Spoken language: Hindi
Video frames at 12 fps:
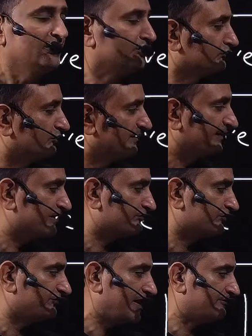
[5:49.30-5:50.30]
तो बताइए तो
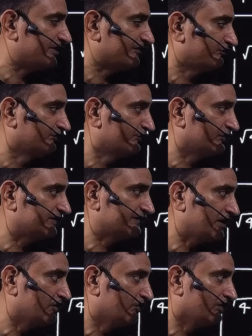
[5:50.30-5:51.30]
फाइव प्लस रूट फोर कितना
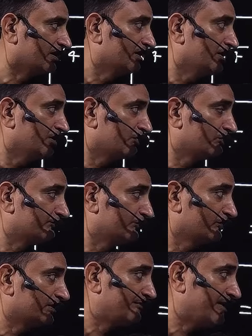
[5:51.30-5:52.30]
होगा रूट फोर
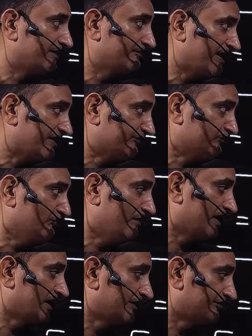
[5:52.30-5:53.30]
का मान माइनस टू मान
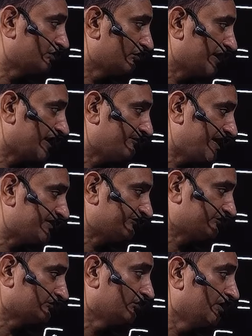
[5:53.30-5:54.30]
लें तो ये हो गया माइनस
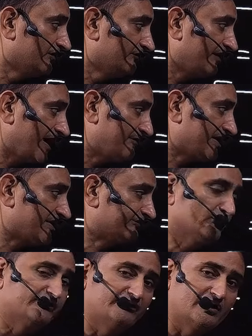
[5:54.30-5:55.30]
टू फाइव माइनस टू
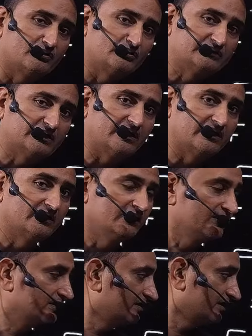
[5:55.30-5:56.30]
इजकल टू थ्री
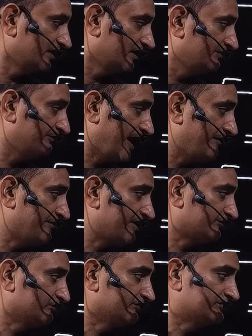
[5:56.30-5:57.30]
अरे फाइव माइनस
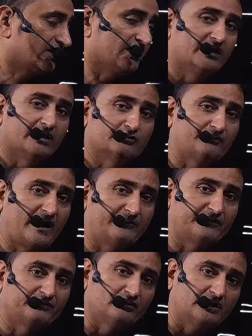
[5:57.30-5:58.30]
टू थ्री ये तो फाइव से
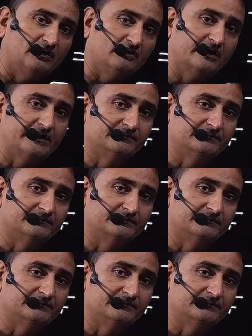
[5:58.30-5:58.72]
छोटा हो गया